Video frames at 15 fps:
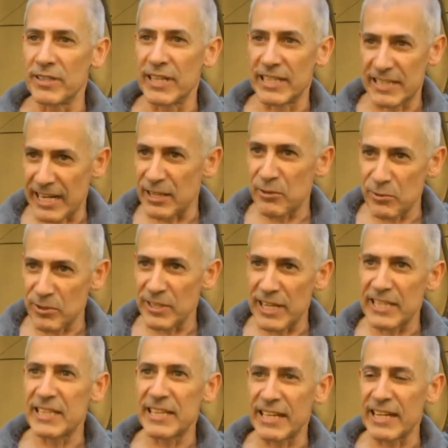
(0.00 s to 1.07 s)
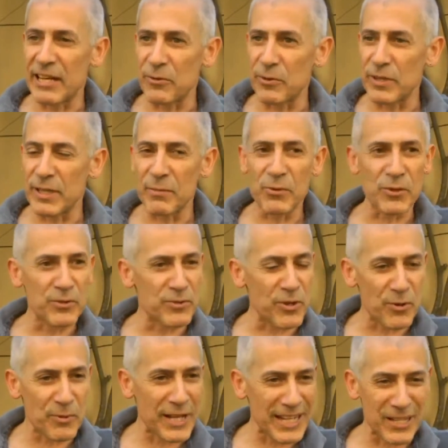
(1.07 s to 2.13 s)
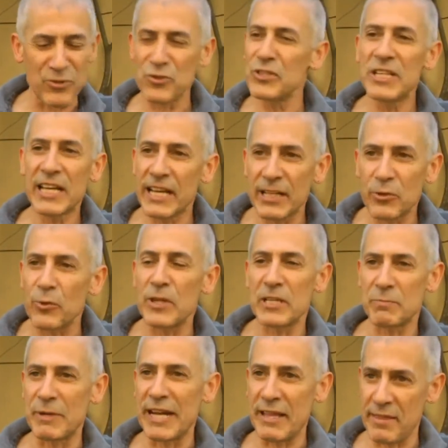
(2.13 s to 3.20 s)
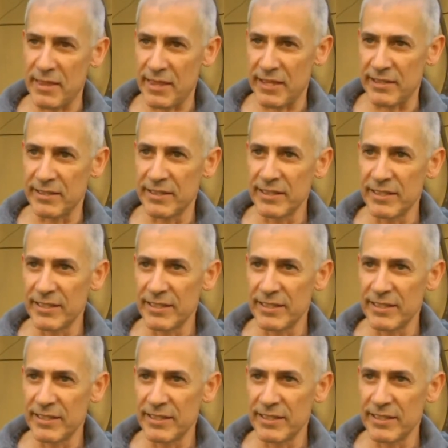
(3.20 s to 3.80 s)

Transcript: y la trato en la ética de la crueldad porque es una obra que nos niega toda esperanza